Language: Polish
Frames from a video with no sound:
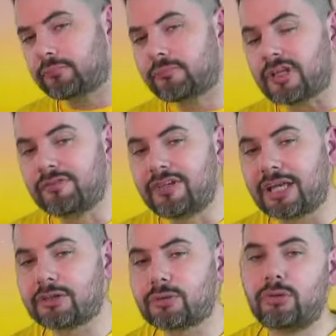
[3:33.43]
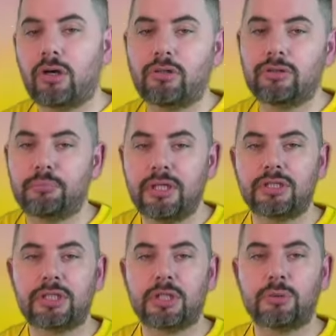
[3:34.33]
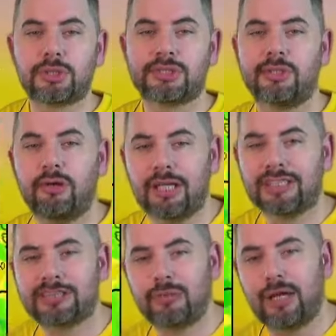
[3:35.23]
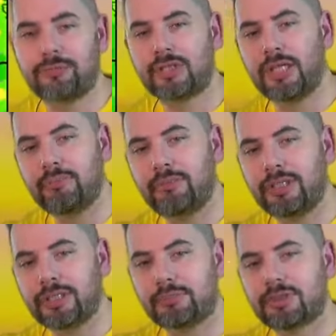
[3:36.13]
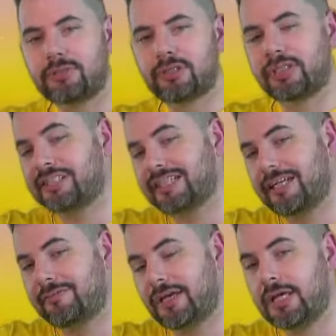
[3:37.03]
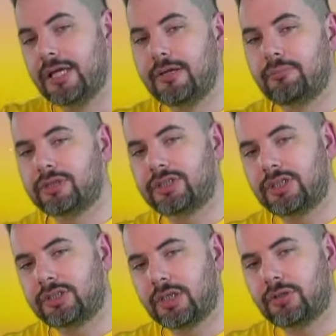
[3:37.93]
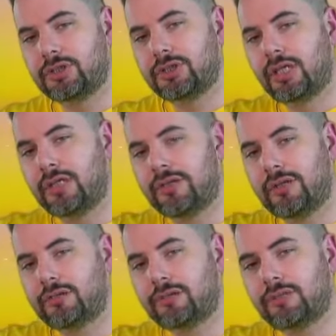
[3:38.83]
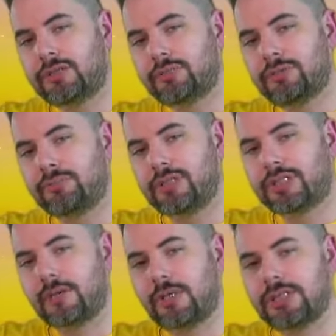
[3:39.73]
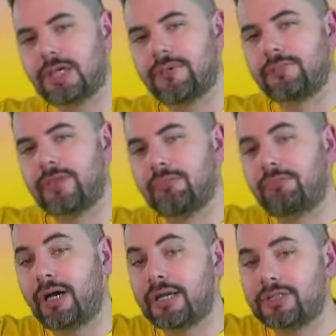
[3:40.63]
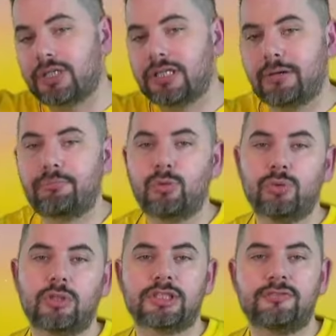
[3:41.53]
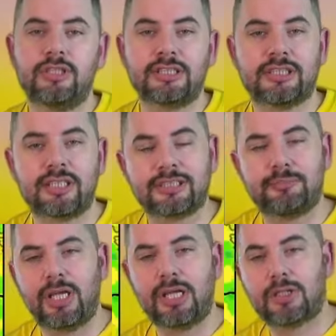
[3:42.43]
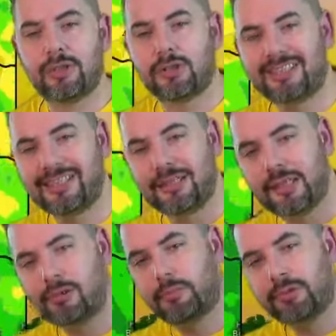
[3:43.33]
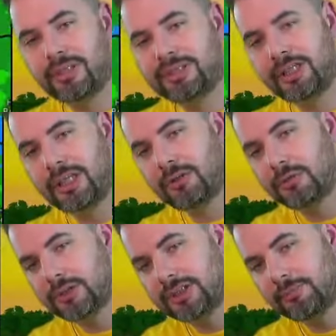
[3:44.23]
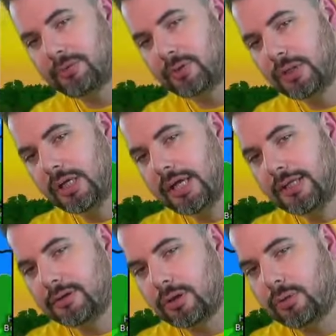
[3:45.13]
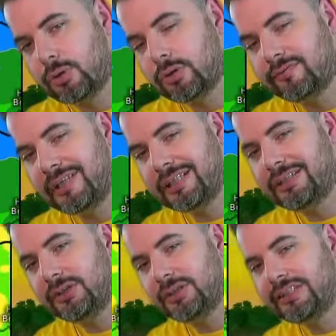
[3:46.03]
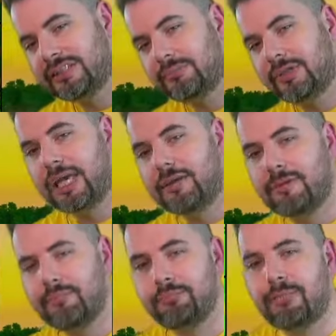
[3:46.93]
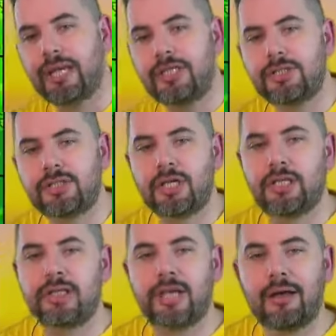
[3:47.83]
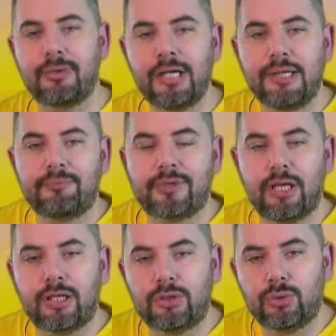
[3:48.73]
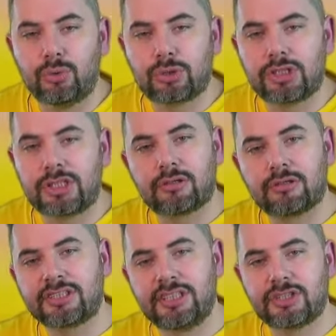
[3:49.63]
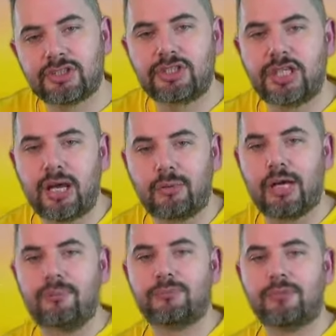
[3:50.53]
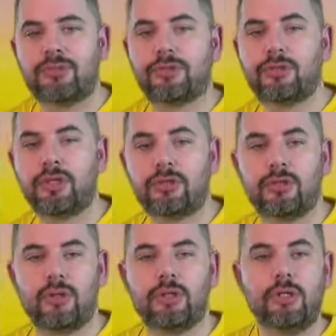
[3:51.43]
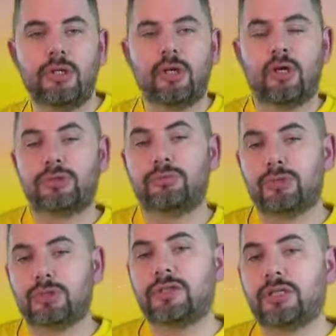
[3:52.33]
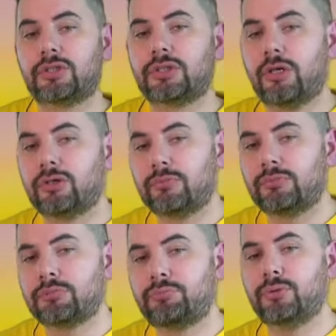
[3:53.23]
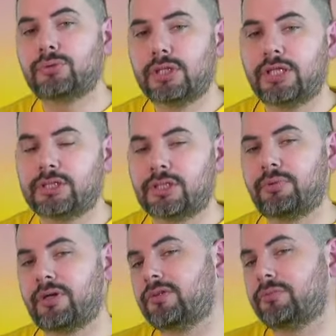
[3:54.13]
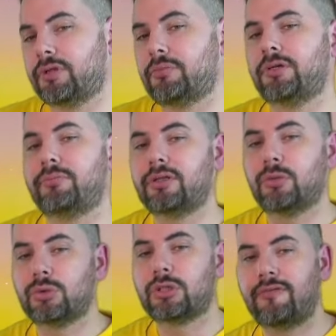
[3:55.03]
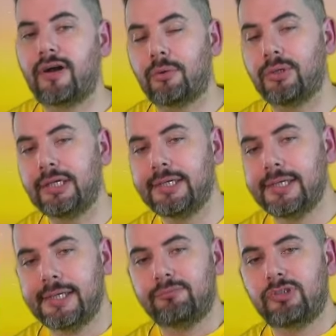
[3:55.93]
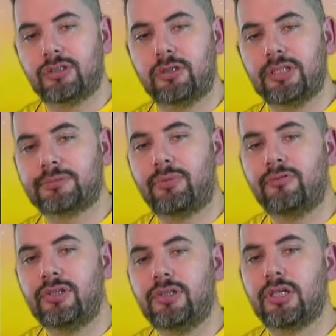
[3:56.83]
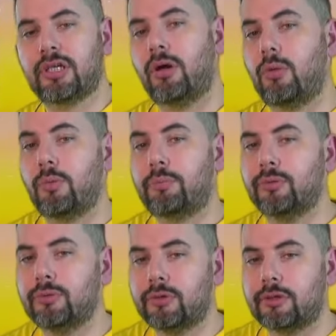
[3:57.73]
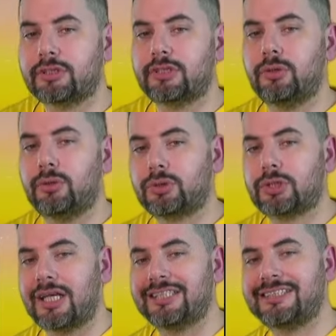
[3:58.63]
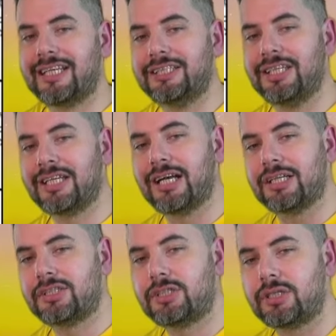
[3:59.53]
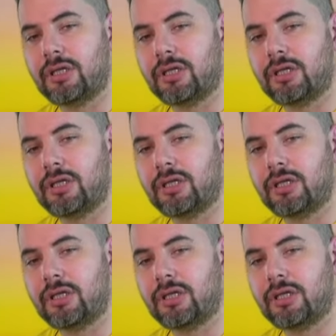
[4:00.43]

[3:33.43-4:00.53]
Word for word: wiatru, ono będzie już coraz słabsze i będzie przemieszczała ta strefa mocniejszego ścinania wiatru będzie przemieszczała się bardziej na północ, więc ta zbieżność z energią potencjalną dostępną drogą konwekcji, czyli z tym cape'em będzie nam E, już się rozjeżdżała. To, to, o czym to świadczy? O tym, że burze jeszcze prawdopodobnie będą trwały, natomiast powinny koło północy już zanikać